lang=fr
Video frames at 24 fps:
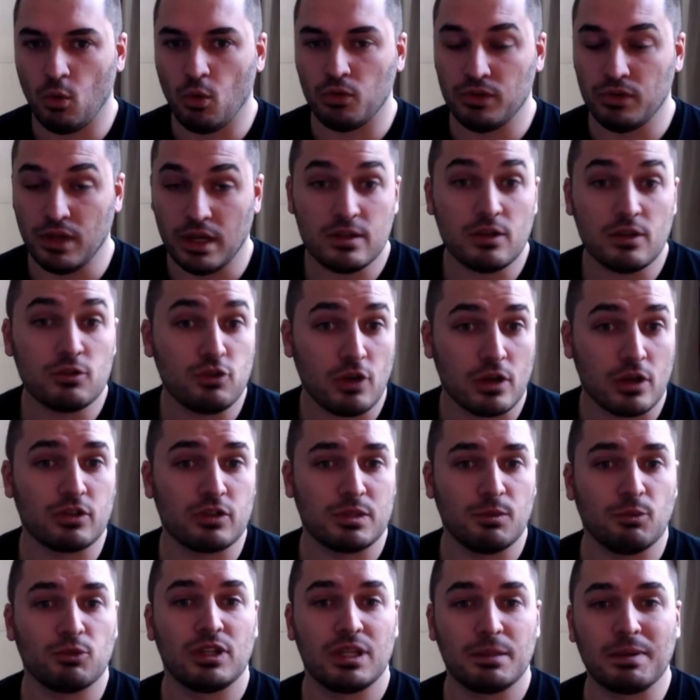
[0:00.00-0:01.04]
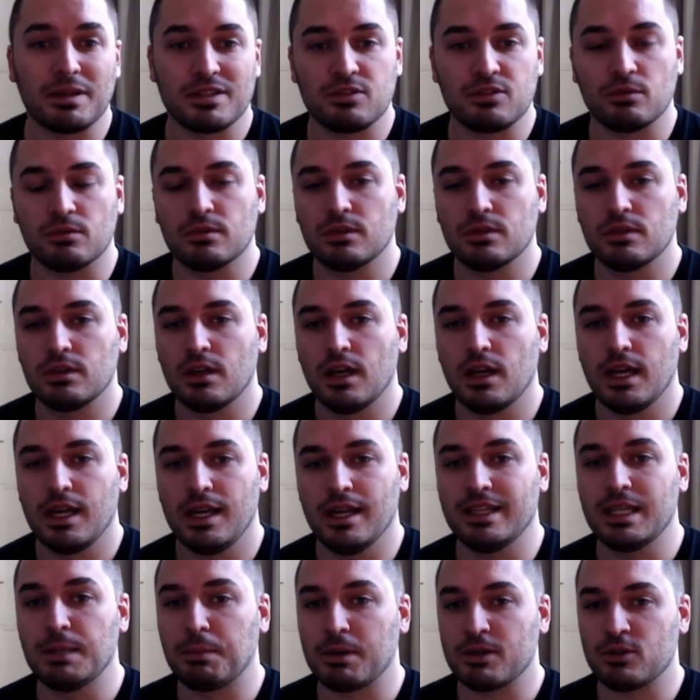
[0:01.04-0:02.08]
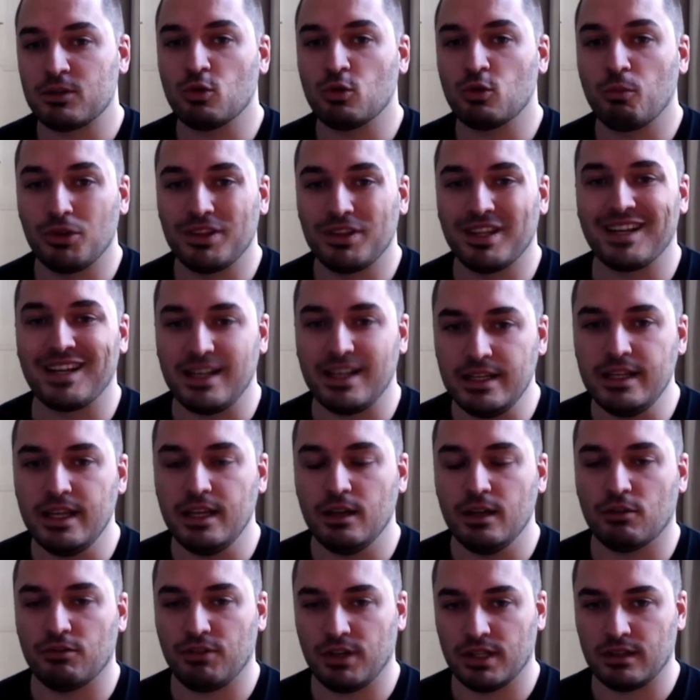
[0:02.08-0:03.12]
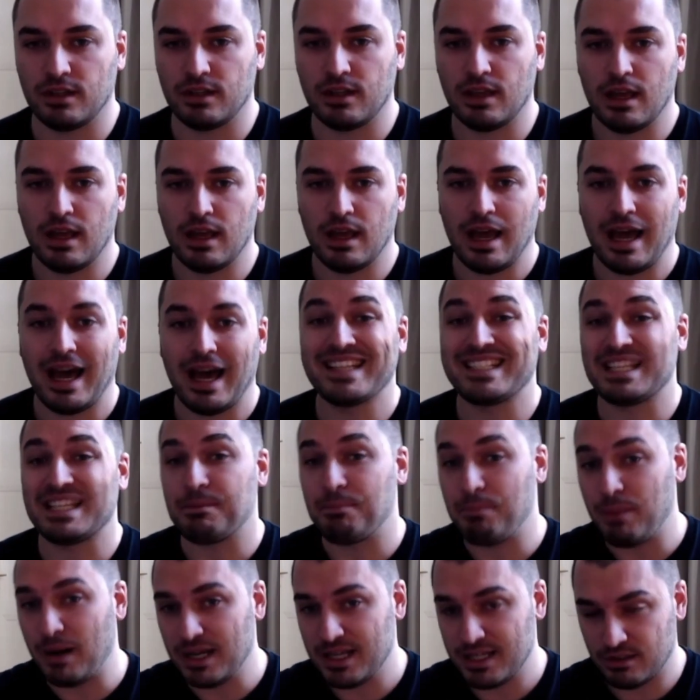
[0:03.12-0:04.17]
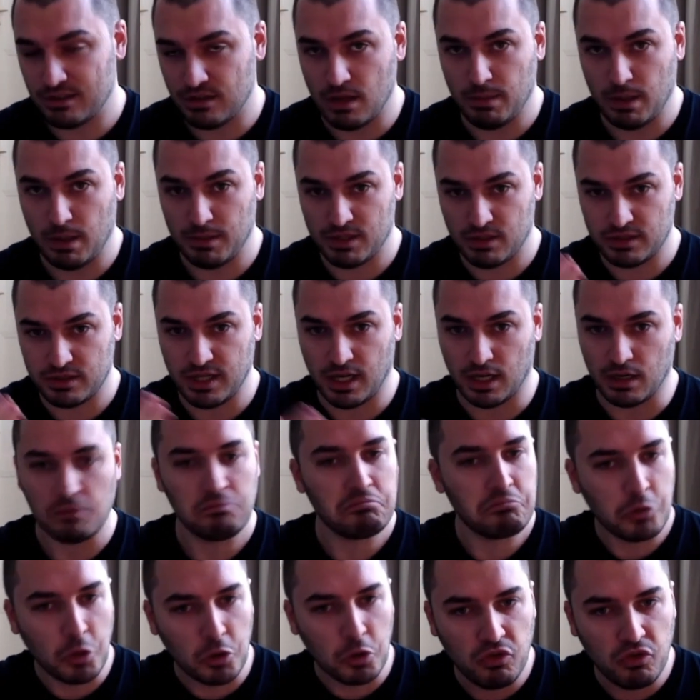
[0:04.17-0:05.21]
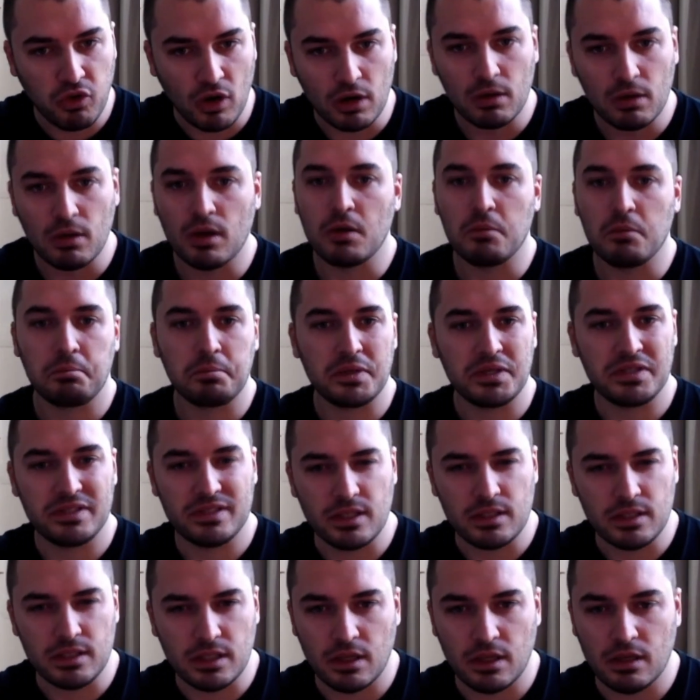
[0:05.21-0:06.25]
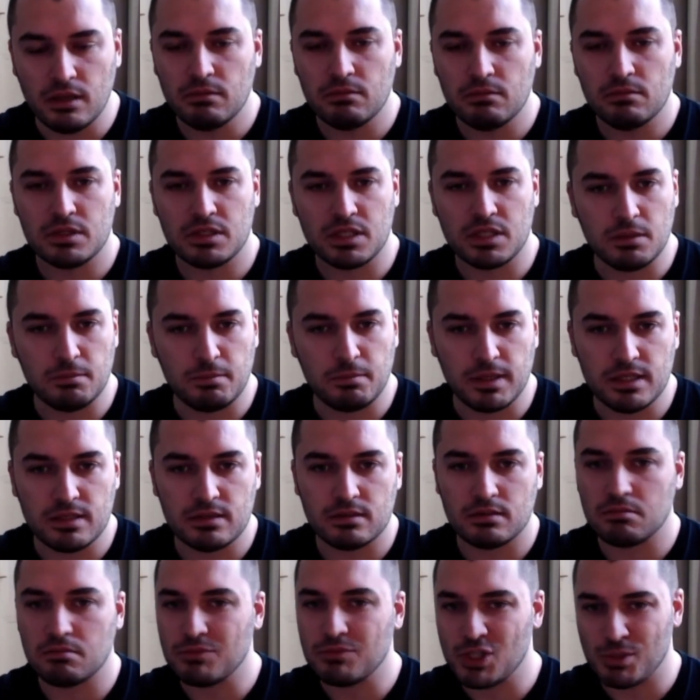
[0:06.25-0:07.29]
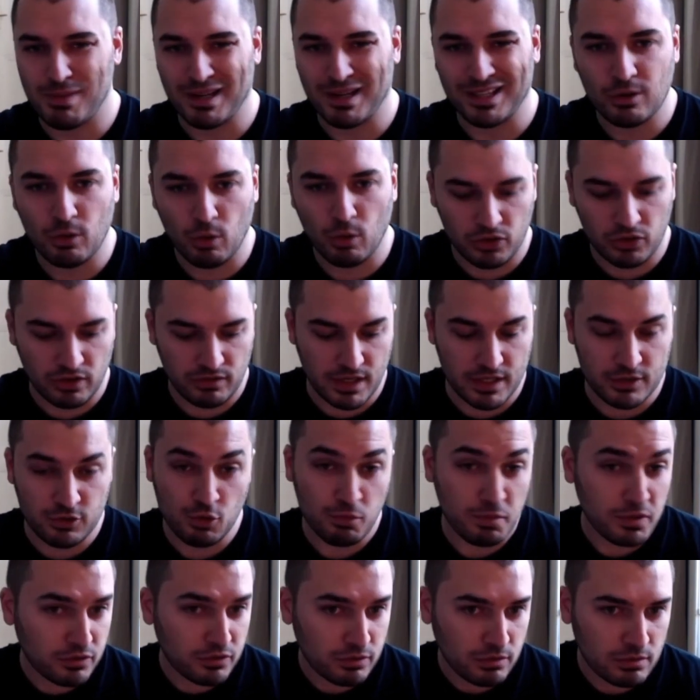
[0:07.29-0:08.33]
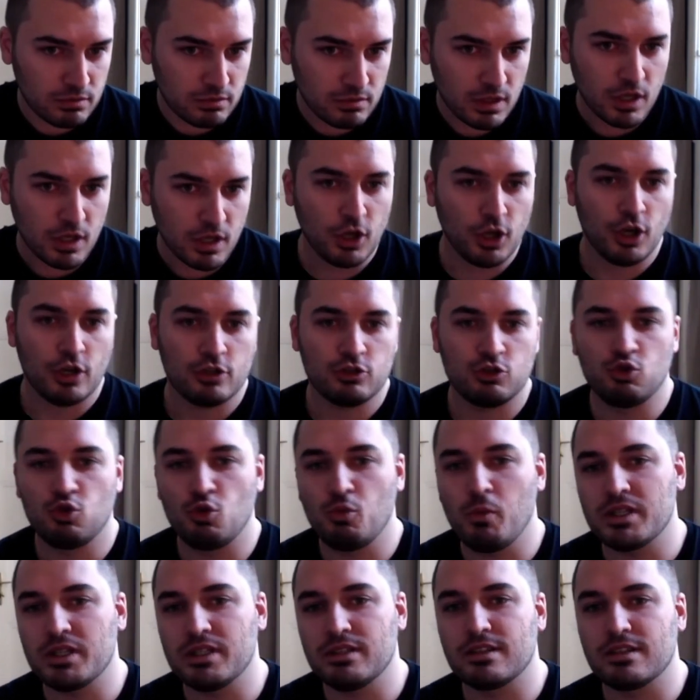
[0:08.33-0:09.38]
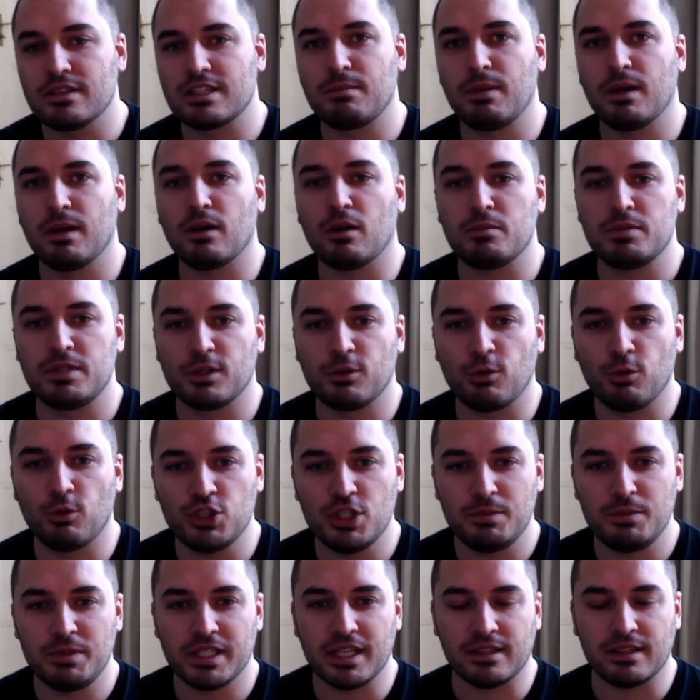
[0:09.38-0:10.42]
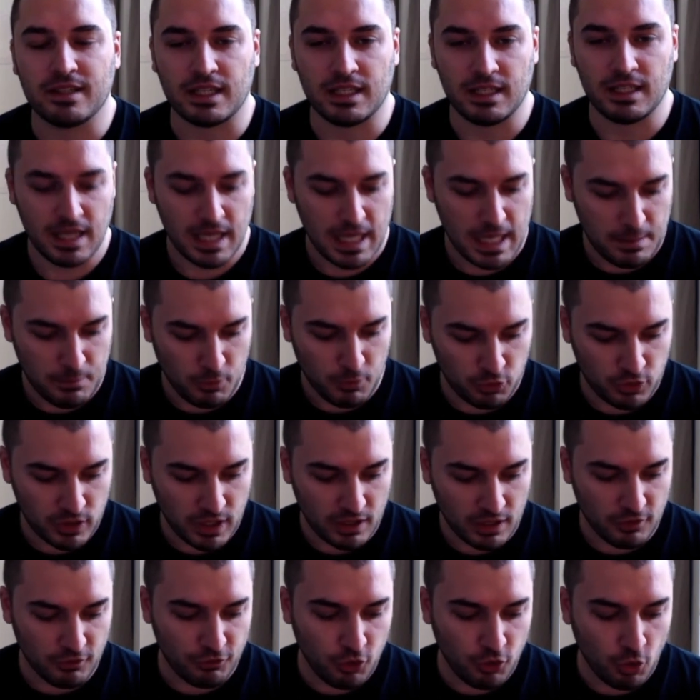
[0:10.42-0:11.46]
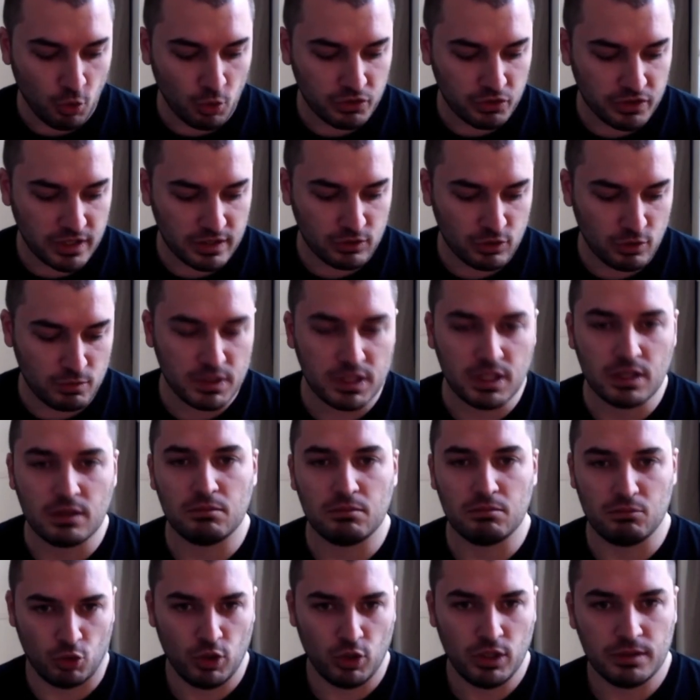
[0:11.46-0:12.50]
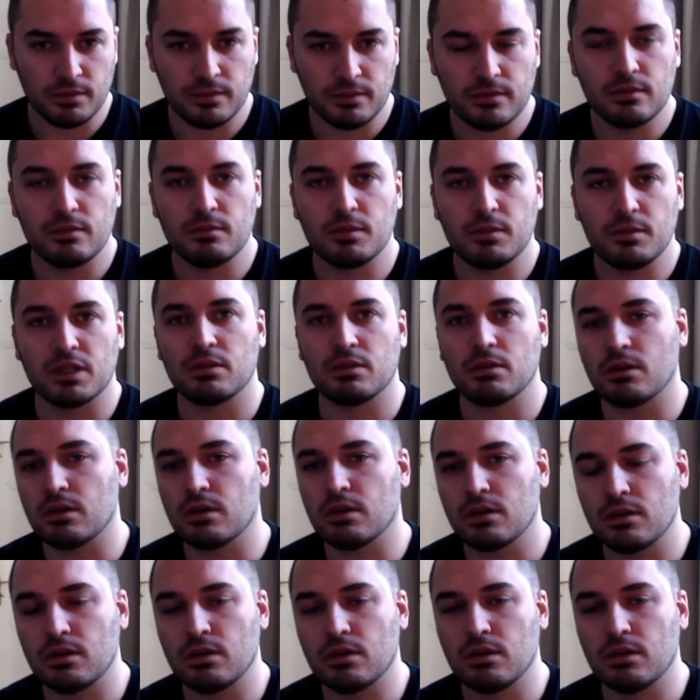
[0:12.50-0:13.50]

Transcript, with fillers: on a un sentiment de dépression. Et la dépression peut être liée en fait à sa place dans la pyramide sociale. Encore une fois, c'est une idée, c'est une piste. J'ai pas de gros avis là-dessus parce que je ne suis pas un expert en psychologie, psychiatrie. En tout cas, volonté de dominer. Oui, bien sûr.